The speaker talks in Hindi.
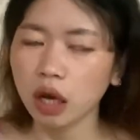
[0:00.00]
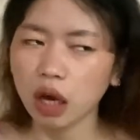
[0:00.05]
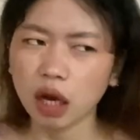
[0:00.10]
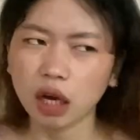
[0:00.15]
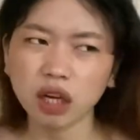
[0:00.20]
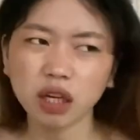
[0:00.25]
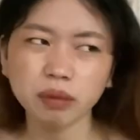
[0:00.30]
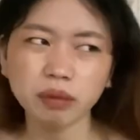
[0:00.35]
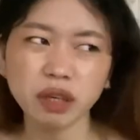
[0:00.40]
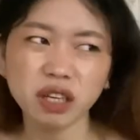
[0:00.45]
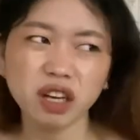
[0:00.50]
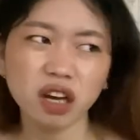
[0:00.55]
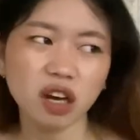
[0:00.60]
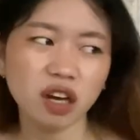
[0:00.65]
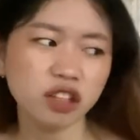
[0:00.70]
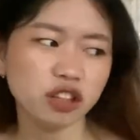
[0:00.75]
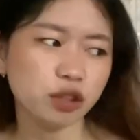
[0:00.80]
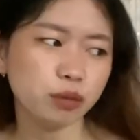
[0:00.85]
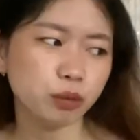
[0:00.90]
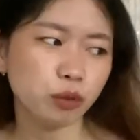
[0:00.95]
अगर मैं
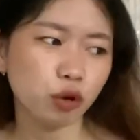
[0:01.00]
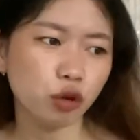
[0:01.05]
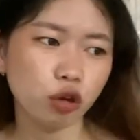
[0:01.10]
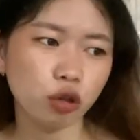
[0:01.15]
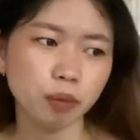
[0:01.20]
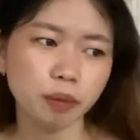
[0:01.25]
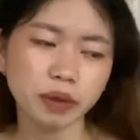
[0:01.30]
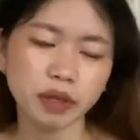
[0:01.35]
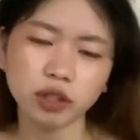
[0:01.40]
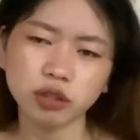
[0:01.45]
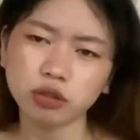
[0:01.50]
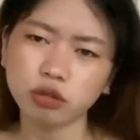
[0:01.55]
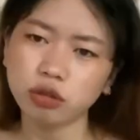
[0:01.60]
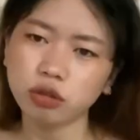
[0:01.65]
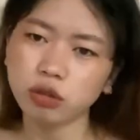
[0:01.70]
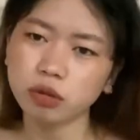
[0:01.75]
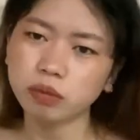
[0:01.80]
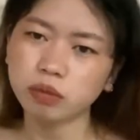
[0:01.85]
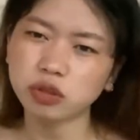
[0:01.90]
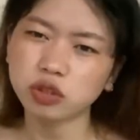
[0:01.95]
गया तो मॉल पे
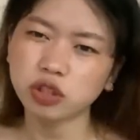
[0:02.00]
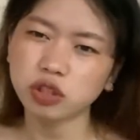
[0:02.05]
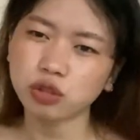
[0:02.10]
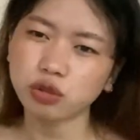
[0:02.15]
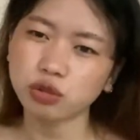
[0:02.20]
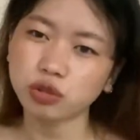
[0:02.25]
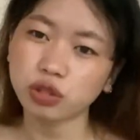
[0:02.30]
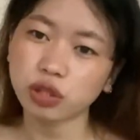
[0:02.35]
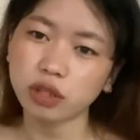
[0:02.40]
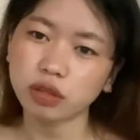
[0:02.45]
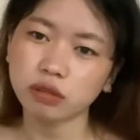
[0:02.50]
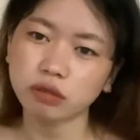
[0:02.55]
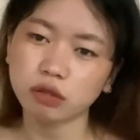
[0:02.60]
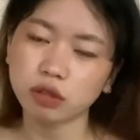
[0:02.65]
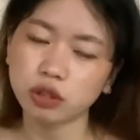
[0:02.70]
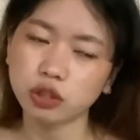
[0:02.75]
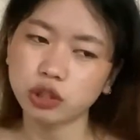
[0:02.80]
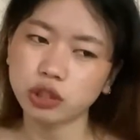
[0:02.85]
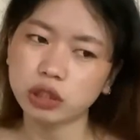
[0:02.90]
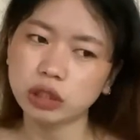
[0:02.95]
तो मुझे तो
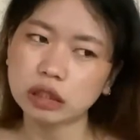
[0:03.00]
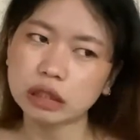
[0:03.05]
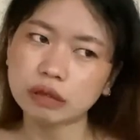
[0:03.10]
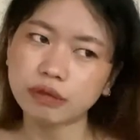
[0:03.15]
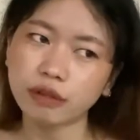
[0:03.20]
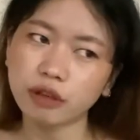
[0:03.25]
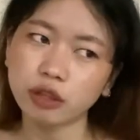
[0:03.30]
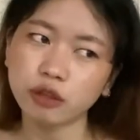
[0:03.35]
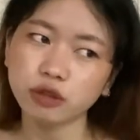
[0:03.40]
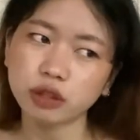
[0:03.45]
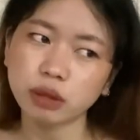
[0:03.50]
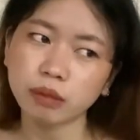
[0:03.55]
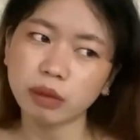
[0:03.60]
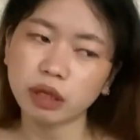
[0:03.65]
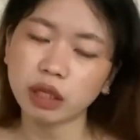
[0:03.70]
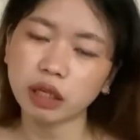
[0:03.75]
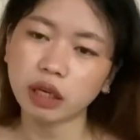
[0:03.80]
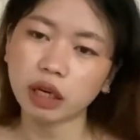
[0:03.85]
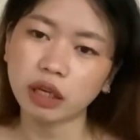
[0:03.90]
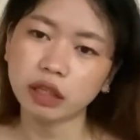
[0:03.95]
शायद जिस वैल्यू से
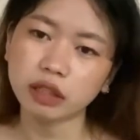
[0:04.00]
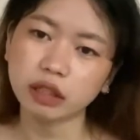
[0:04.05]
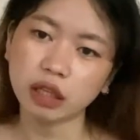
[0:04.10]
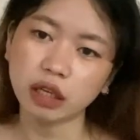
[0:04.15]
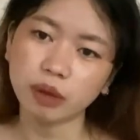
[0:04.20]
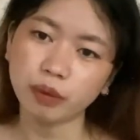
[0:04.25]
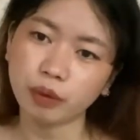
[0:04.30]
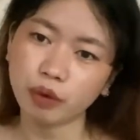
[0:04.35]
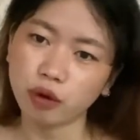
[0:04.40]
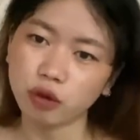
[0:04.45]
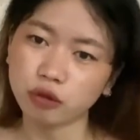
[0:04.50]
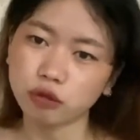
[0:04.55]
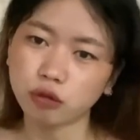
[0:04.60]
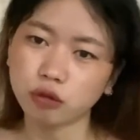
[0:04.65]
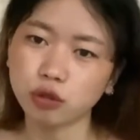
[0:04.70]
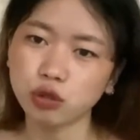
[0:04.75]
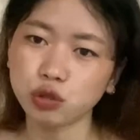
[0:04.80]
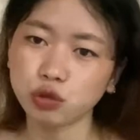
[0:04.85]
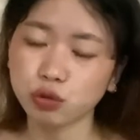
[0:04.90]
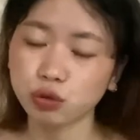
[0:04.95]
मैंने खरीदा है बहुत
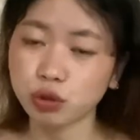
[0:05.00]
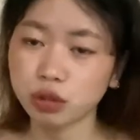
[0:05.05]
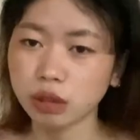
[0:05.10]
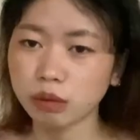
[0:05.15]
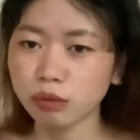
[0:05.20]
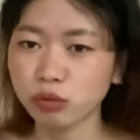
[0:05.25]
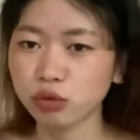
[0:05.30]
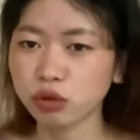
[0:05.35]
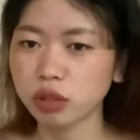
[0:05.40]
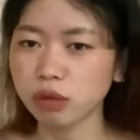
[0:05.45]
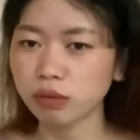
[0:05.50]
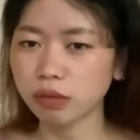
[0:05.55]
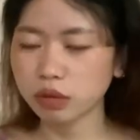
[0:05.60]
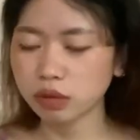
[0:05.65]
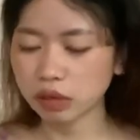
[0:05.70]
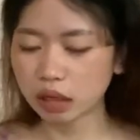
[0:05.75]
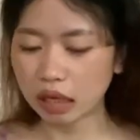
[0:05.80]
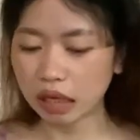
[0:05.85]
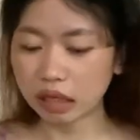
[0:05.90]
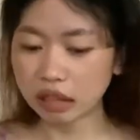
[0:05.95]
कुछ उससे मुझे
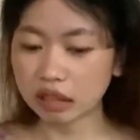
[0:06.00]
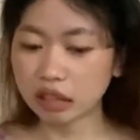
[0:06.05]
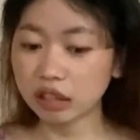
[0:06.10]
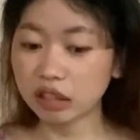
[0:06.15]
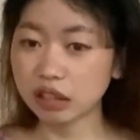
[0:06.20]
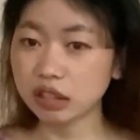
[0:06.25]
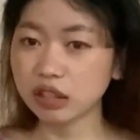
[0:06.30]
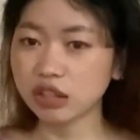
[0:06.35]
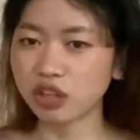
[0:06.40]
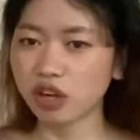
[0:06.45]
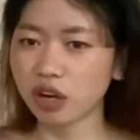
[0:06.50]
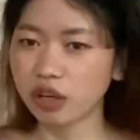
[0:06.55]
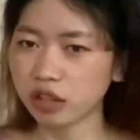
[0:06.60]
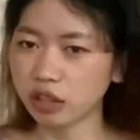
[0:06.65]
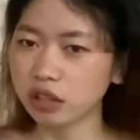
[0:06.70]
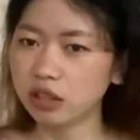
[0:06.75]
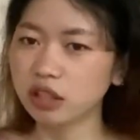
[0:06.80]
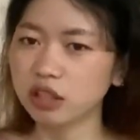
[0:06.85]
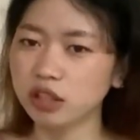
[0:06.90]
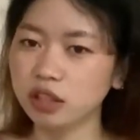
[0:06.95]
बस एक ही
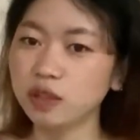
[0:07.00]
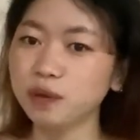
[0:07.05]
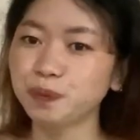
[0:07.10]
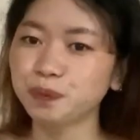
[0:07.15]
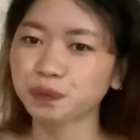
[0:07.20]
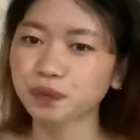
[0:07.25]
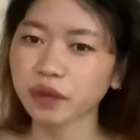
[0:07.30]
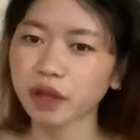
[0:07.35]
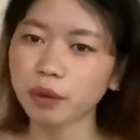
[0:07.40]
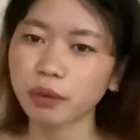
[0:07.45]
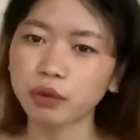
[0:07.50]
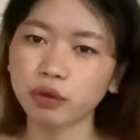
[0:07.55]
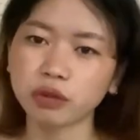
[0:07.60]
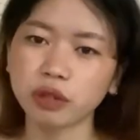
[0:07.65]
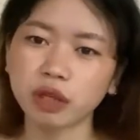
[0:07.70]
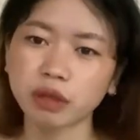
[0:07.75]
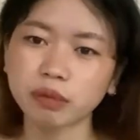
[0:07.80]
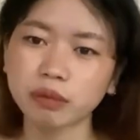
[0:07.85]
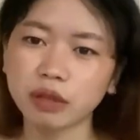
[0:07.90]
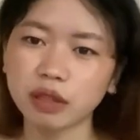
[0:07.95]
शायद ही
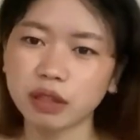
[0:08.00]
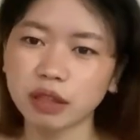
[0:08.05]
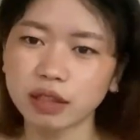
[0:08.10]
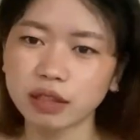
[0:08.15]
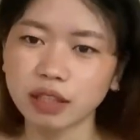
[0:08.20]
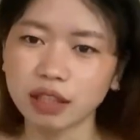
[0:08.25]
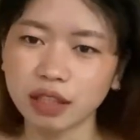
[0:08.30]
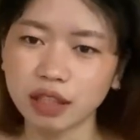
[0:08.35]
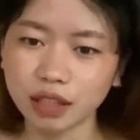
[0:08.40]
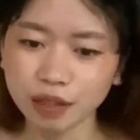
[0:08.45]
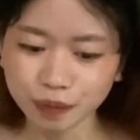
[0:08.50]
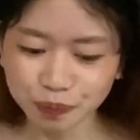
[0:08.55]
प्रोडक्ट मिलना था